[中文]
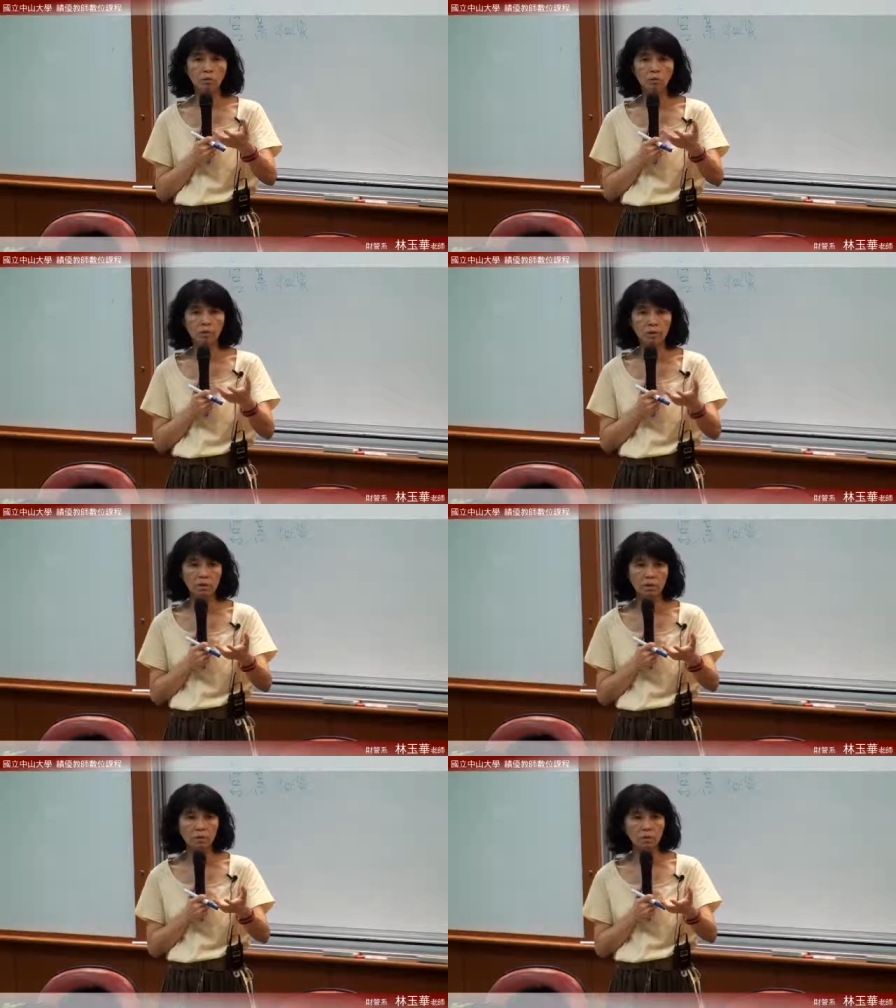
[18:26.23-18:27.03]
优惠
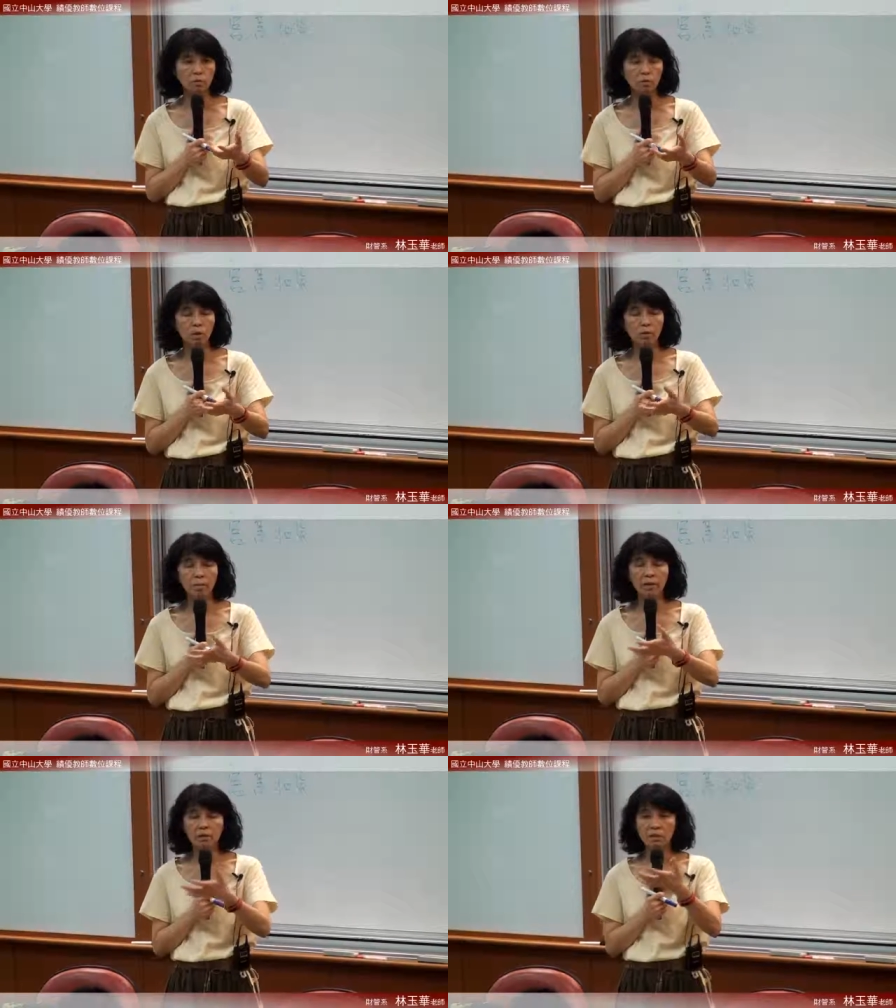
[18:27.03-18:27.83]
的意思说，
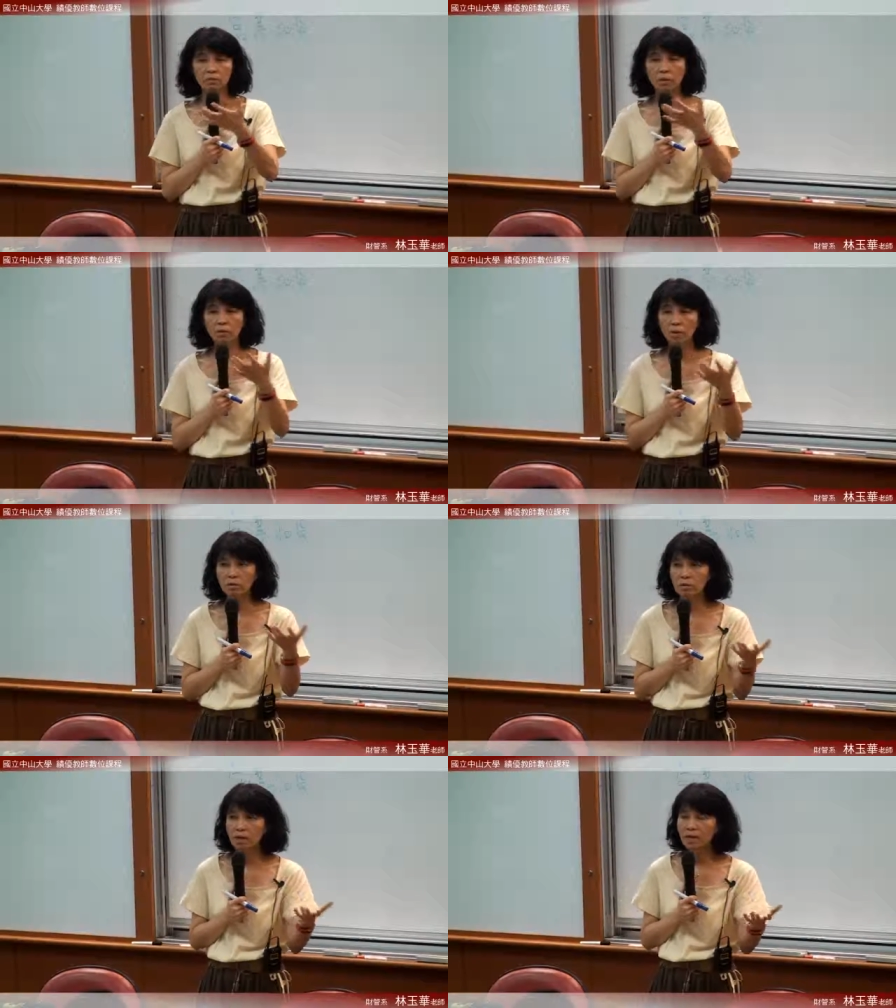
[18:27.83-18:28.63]
百十万块，
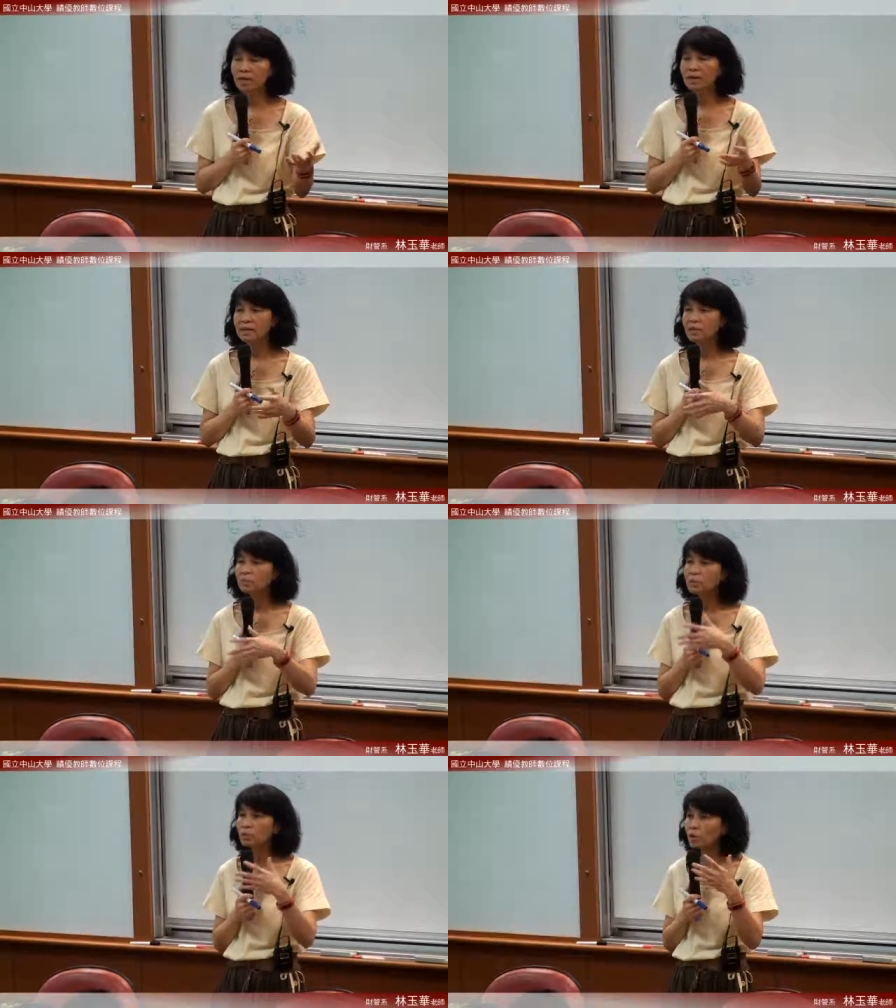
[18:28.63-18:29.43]
对不对？你如
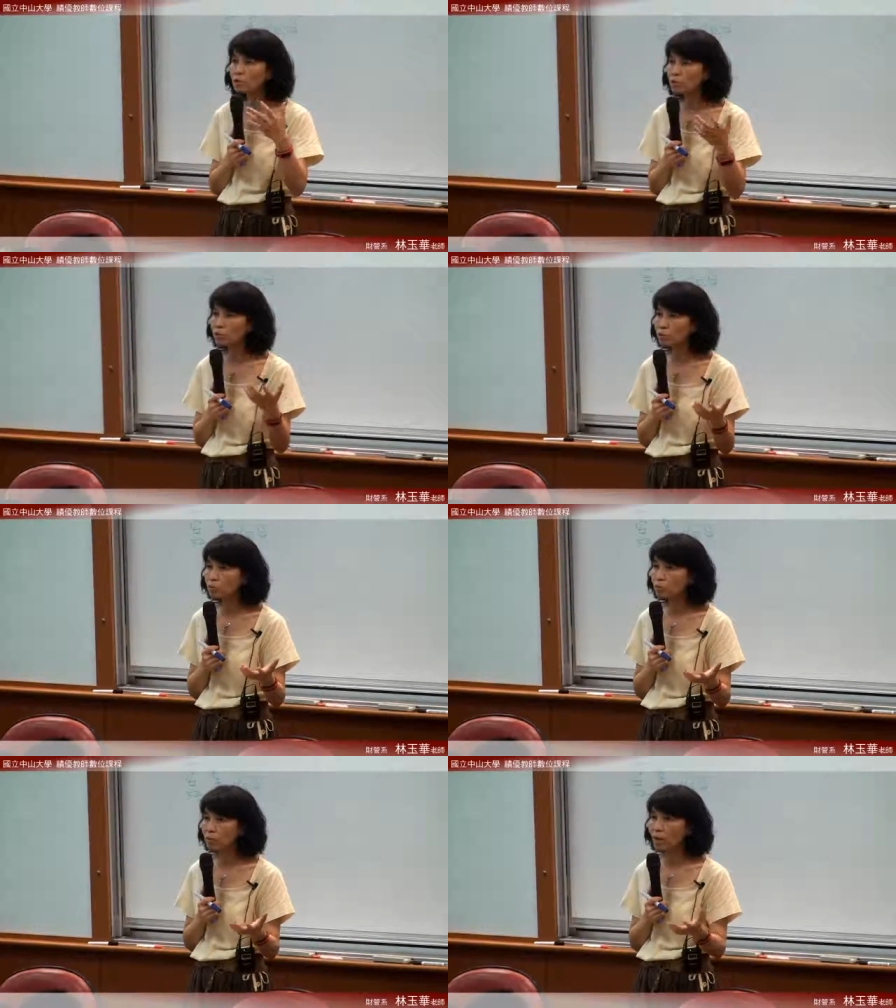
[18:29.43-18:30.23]
果要继续
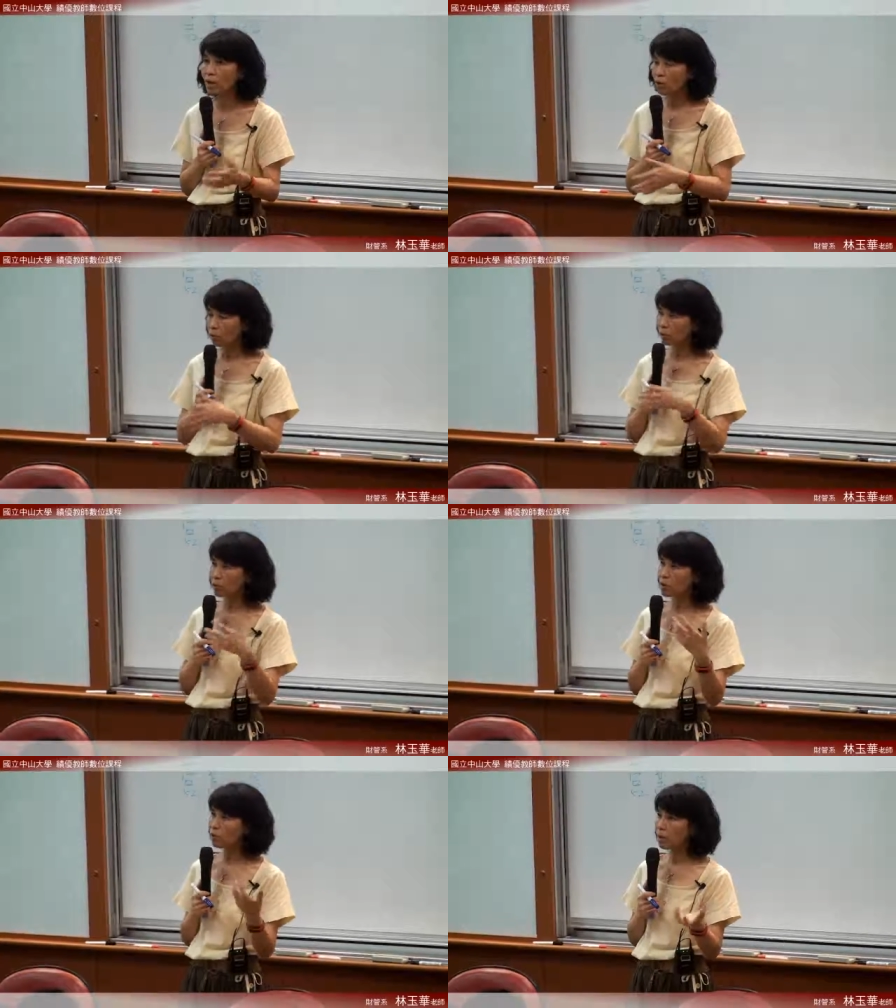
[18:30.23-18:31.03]
租的话，我
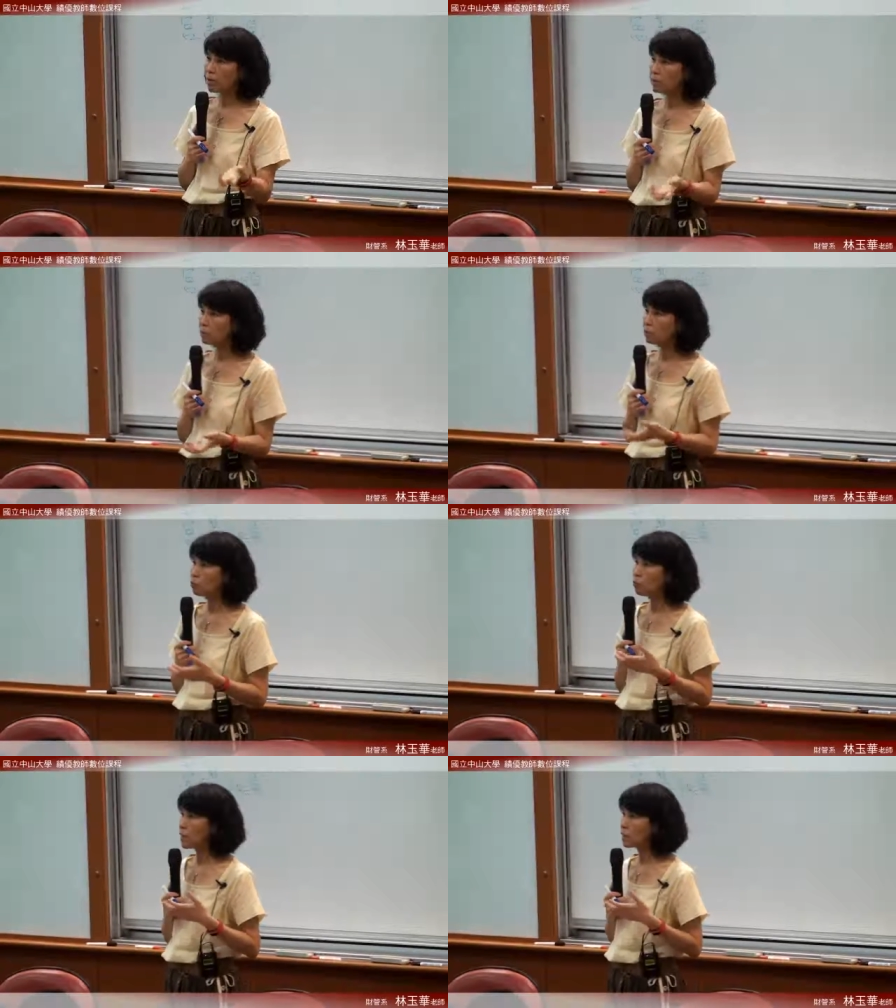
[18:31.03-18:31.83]
从十万变成
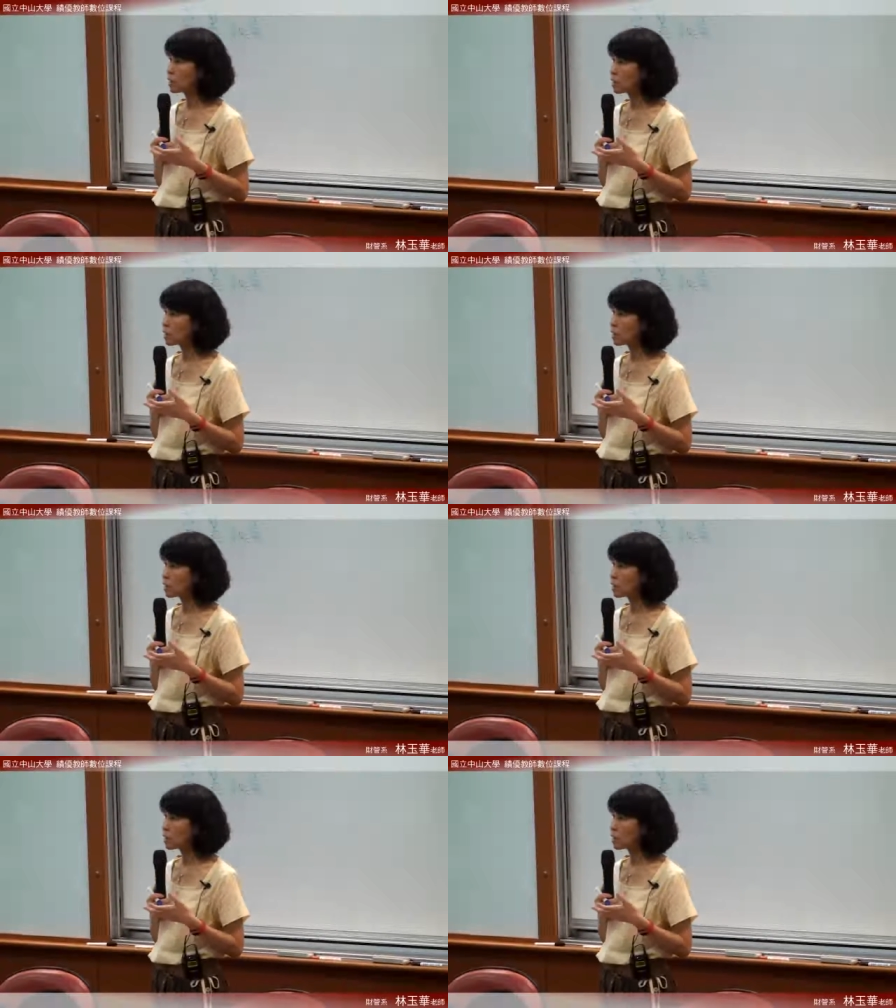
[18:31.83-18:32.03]
五万。